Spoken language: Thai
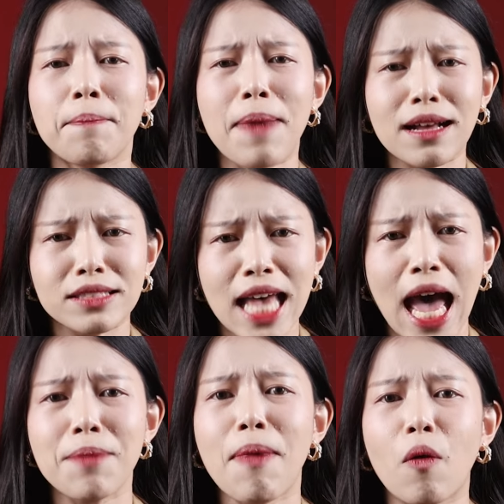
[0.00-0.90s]
บัก
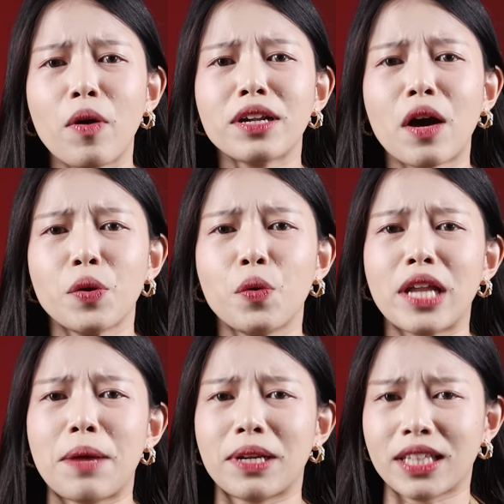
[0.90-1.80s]
จ๋ายบอกว่าเราอยู่
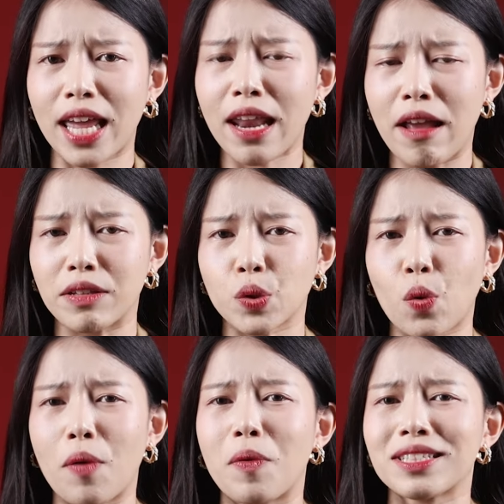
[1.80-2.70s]
ในประเทศเฮงซ
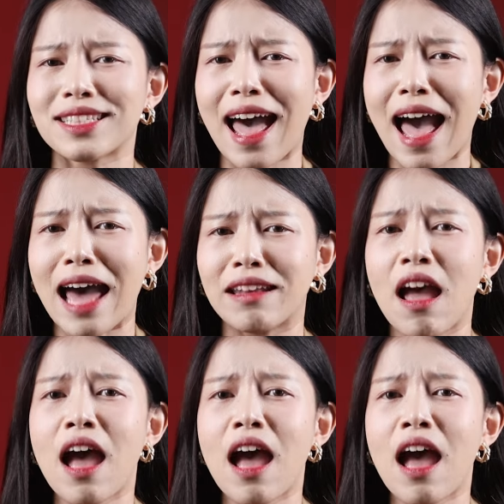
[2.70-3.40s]
วยว่าซ่าน